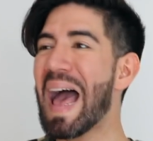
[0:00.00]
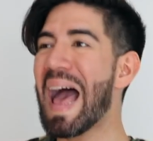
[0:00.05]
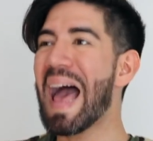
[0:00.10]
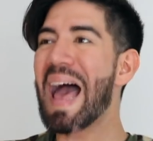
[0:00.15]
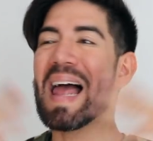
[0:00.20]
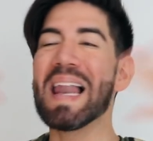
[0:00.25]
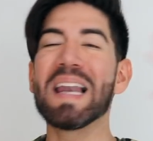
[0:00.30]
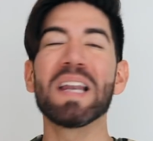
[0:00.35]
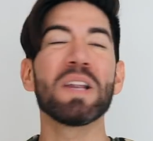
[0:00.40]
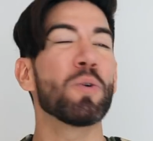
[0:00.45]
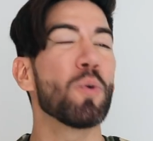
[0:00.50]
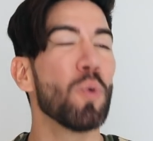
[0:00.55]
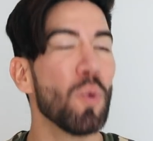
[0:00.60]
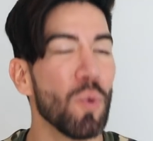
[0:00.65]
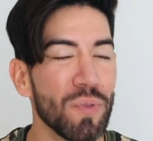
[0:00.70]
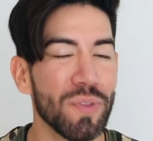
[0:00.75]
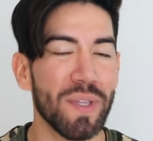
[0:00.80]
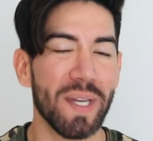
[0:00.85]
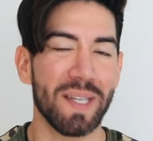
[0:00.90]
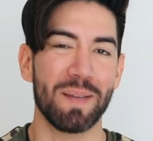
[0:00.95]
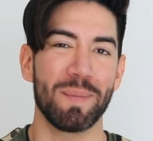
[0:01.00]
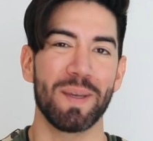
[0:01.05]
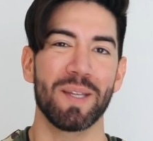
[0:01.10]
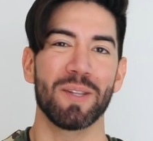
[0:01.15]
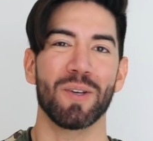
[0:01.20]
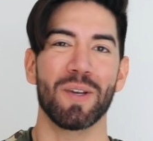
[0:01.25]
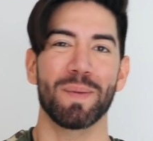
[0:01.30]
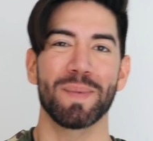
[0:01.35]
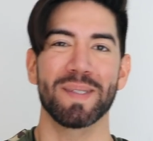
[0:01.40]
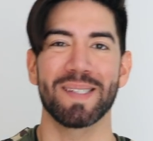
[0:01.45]
algún
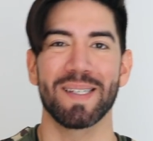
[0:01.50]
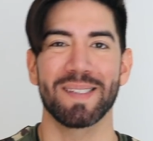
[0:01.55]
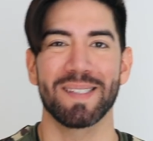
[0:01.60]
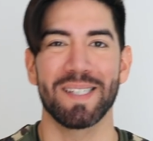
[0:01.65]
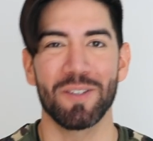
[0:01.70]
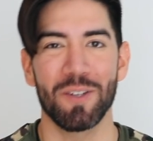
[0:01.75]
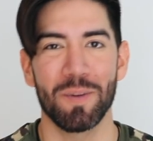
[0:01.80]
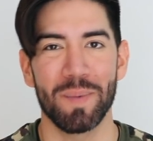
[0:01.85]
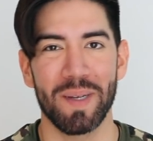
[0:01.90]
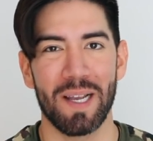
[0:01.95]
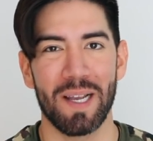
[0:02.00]
tratamiento que me esté haciendo en mi